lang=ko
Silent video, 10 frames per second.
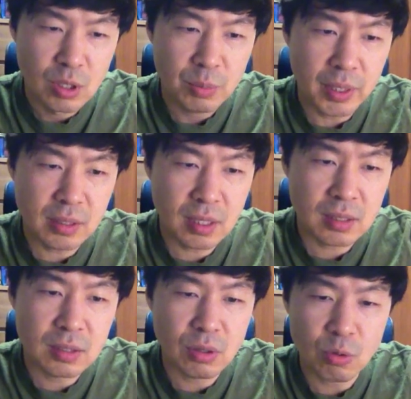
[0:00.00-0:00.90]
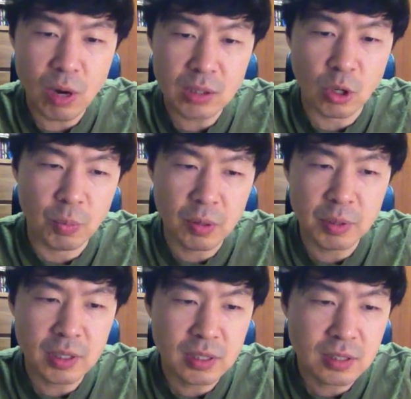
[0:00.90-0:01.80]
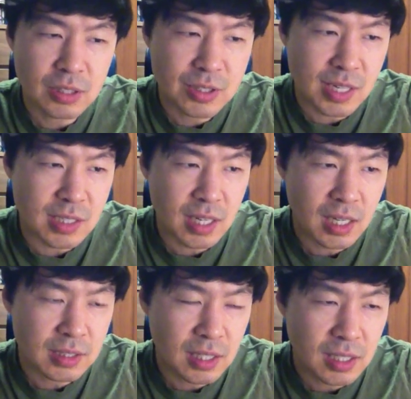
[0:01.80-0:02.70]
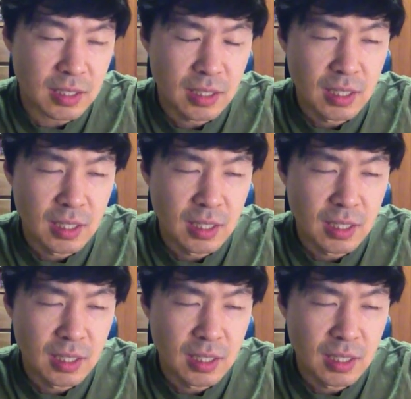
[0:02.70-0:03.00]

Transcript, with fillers: 페인트 같은 걸로 확 덮어버리는 그런 자재가 아니라